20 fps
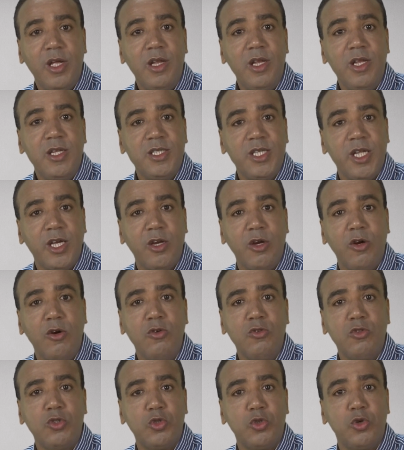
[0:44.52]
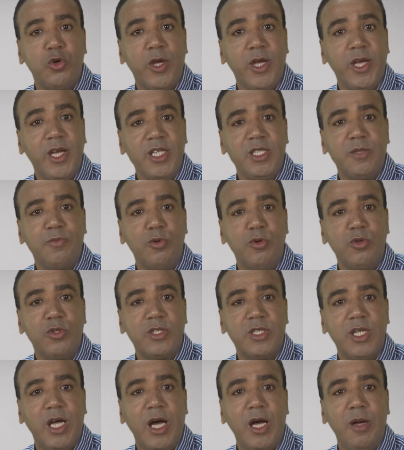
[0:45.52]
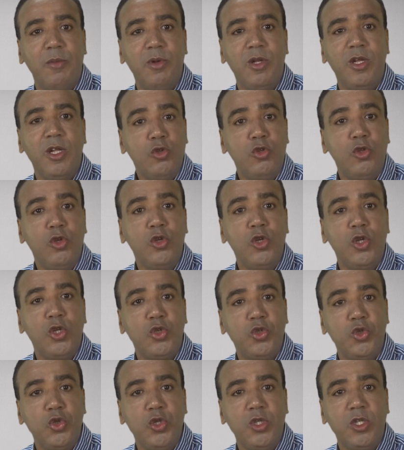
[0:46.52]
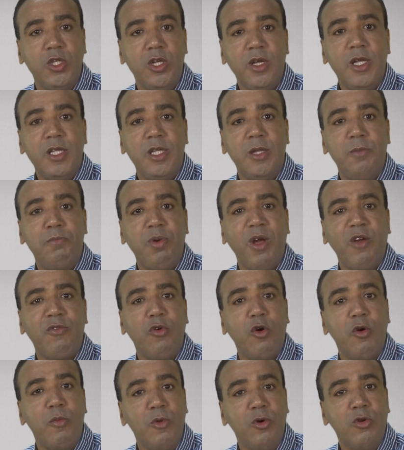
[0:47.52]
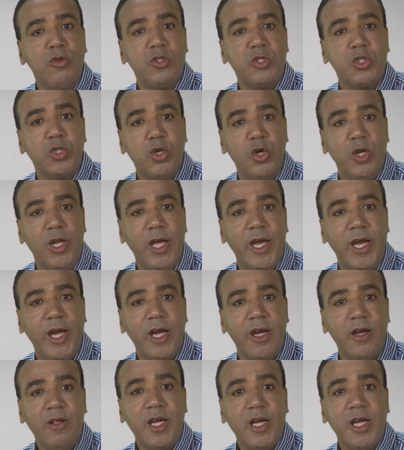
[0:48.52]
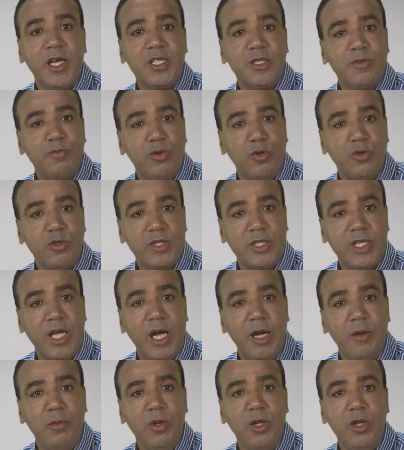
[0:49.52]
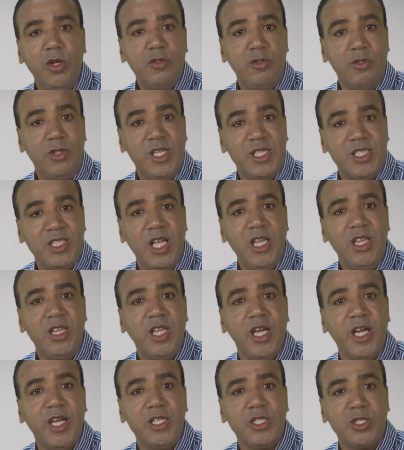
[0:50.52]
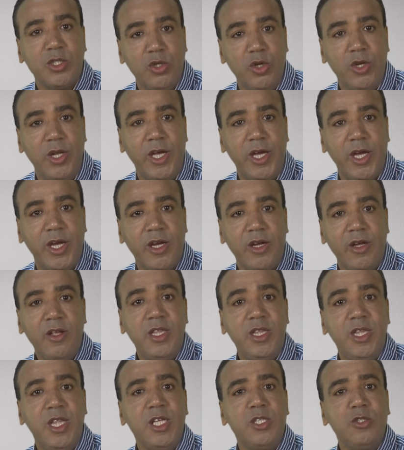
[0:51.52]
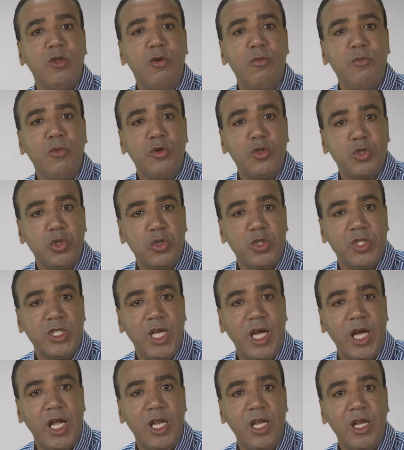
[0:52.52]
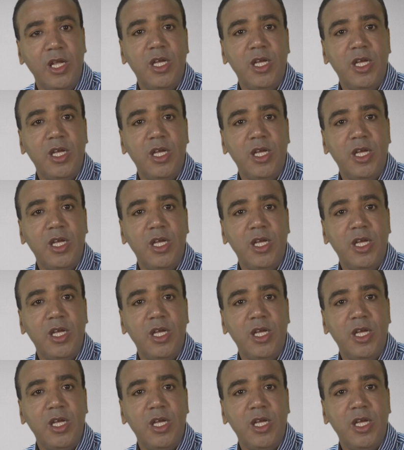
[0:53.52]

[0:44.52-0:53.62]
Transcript: les écrans seraient responsables d'une chute des performances scolaires, responsables de désintérêt scolaire, désolement social